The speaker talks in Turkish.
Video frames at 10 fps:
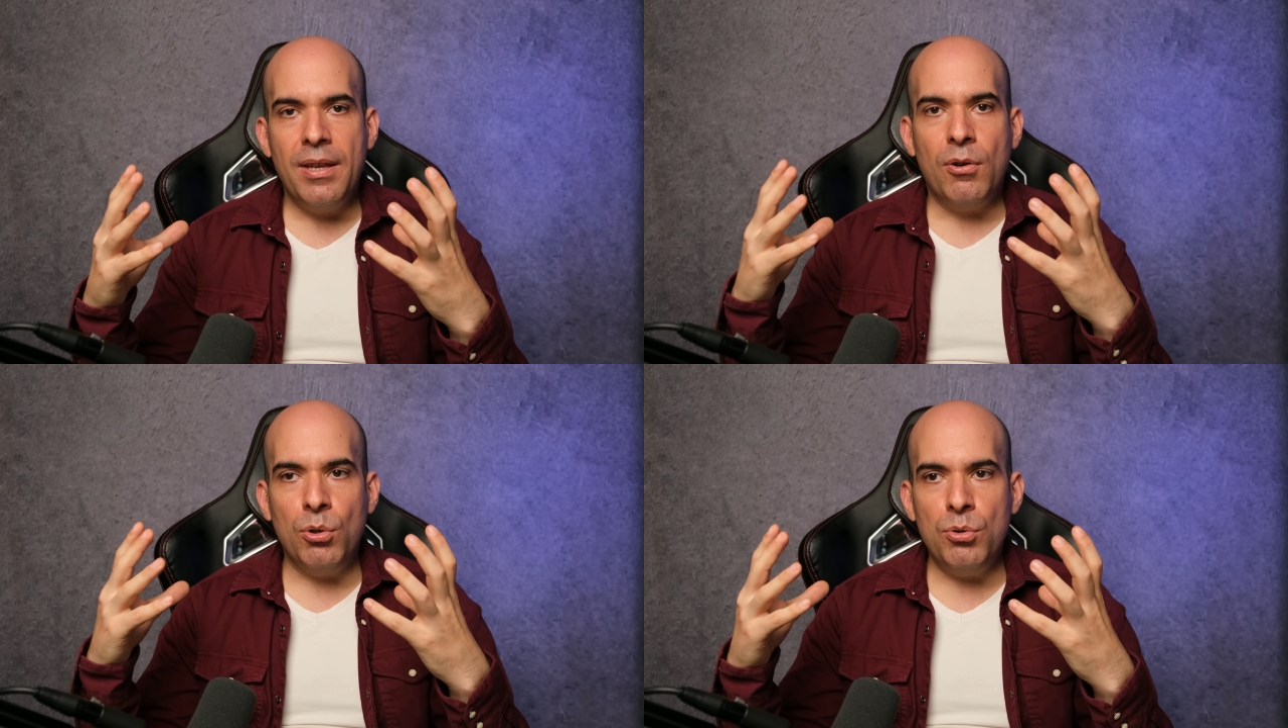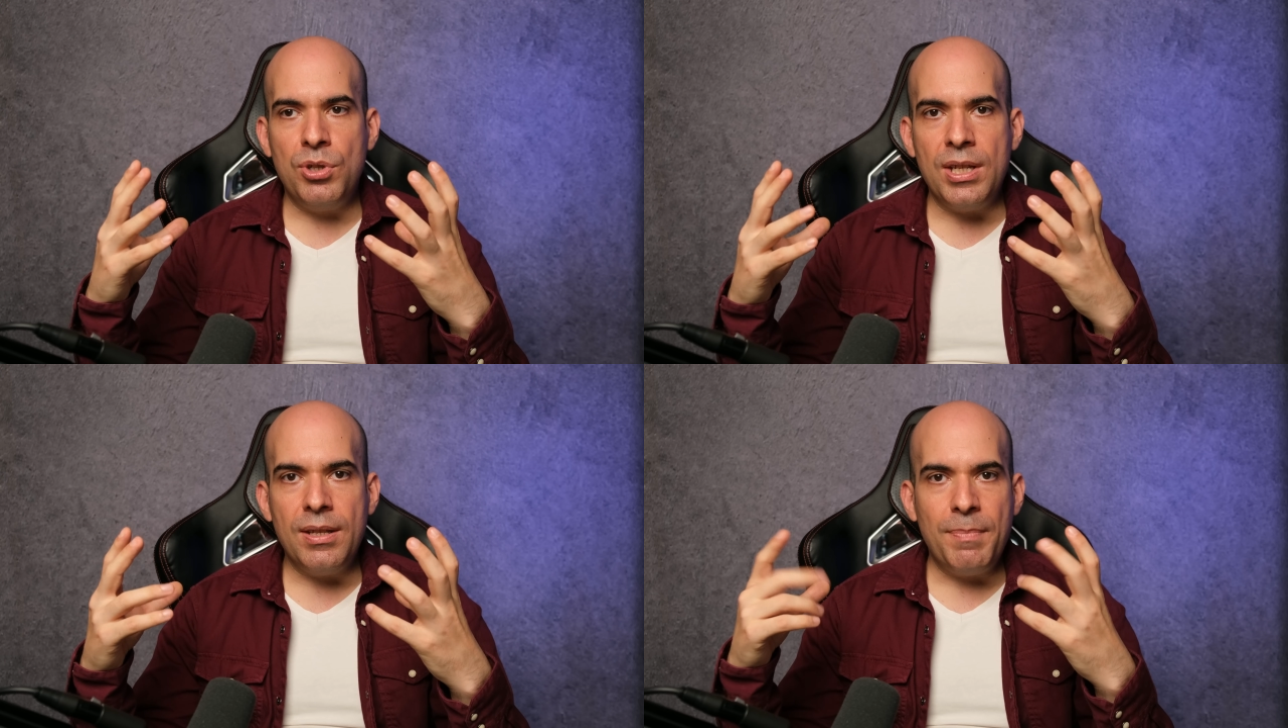Onun
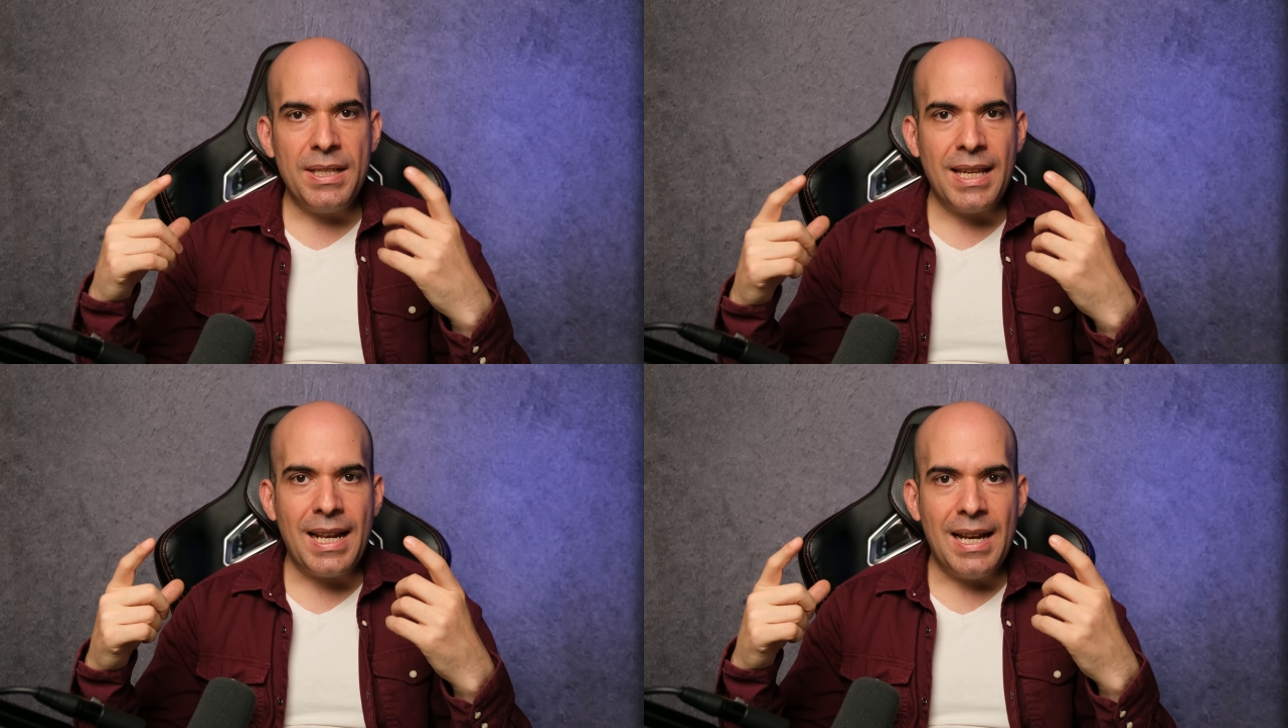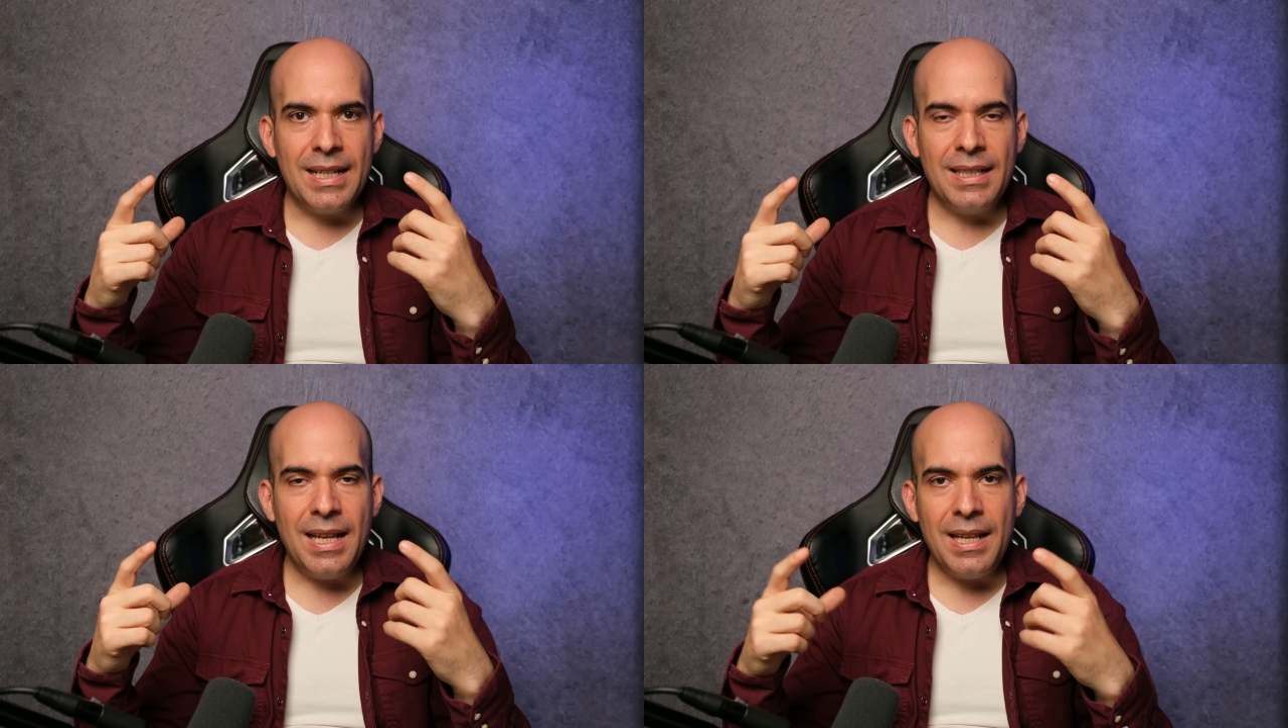için biz
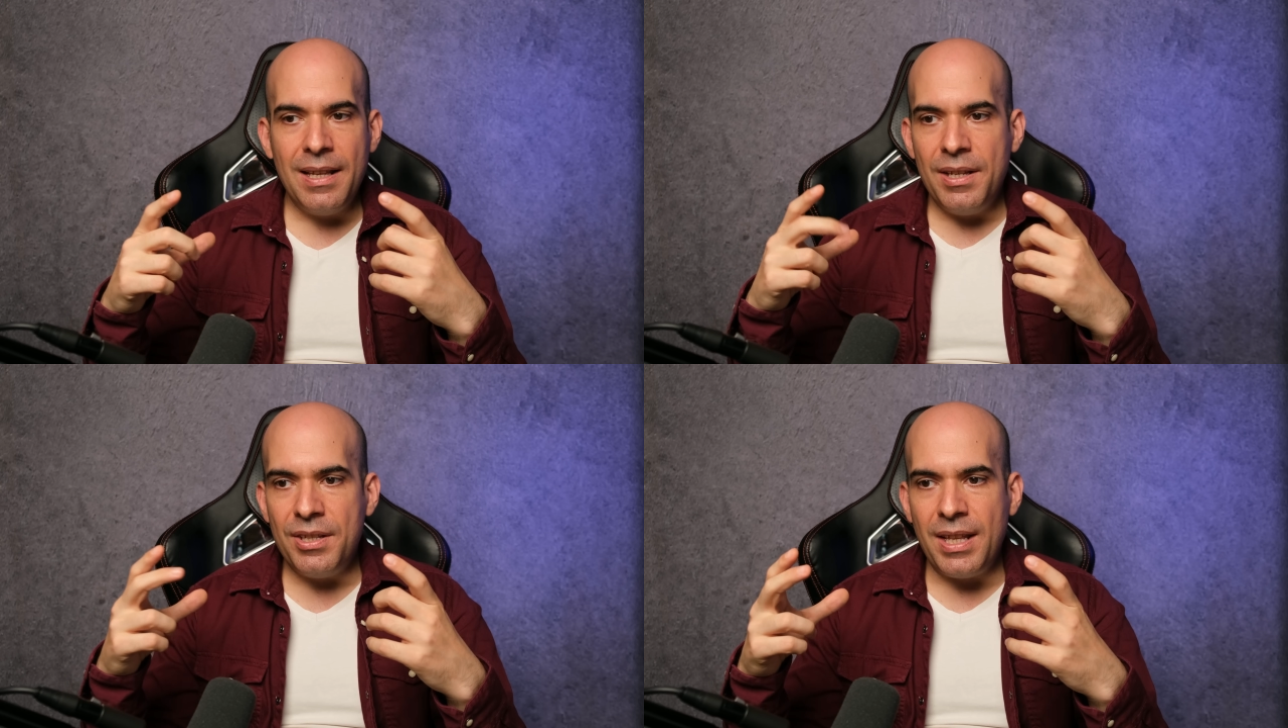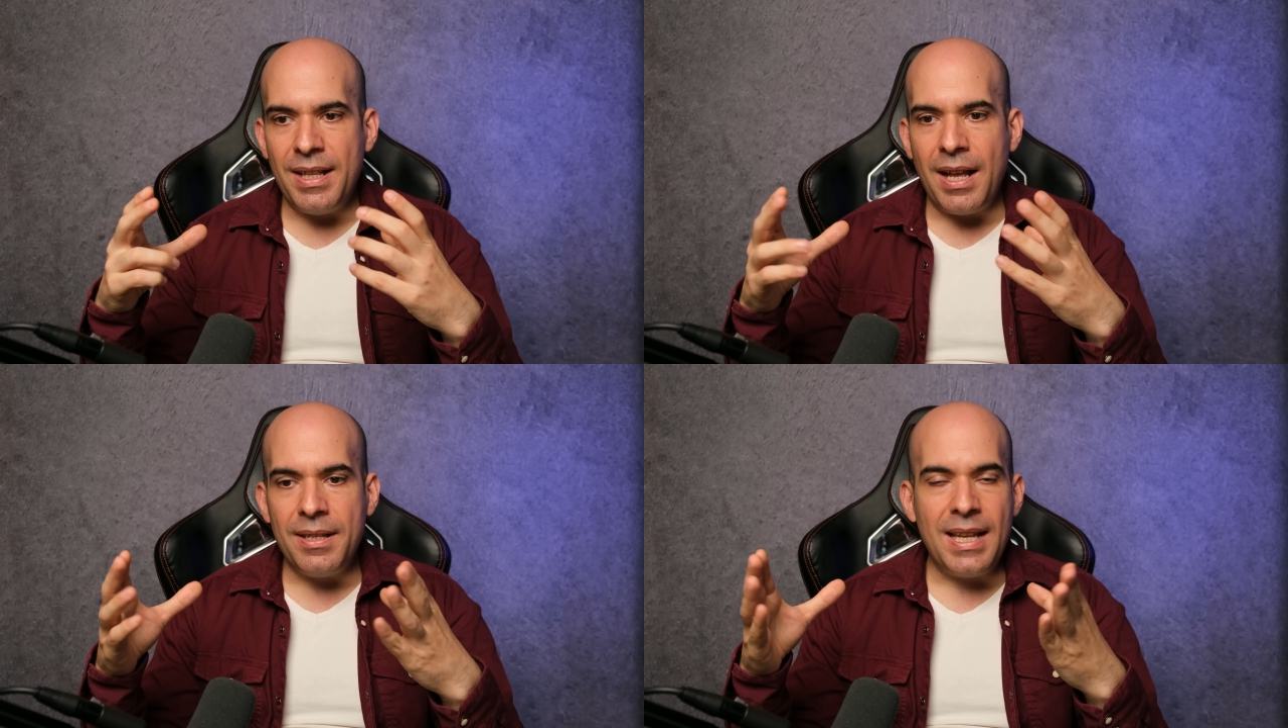genellikle işte
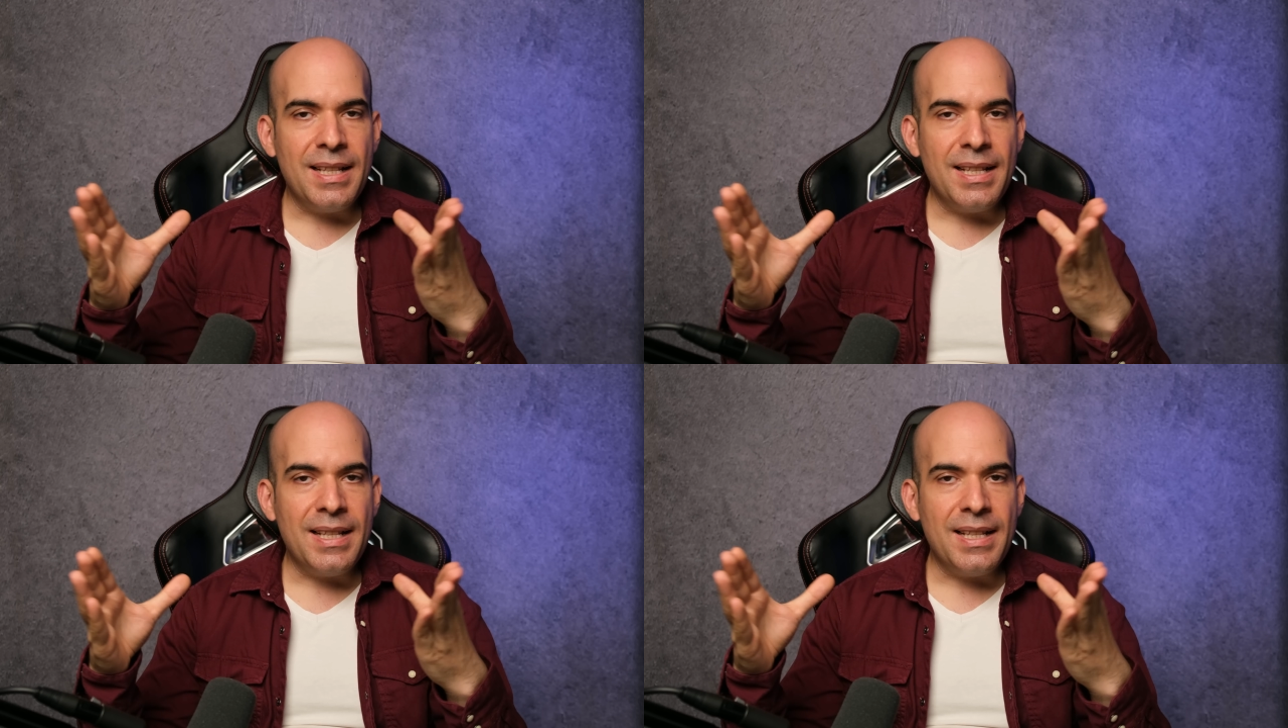ne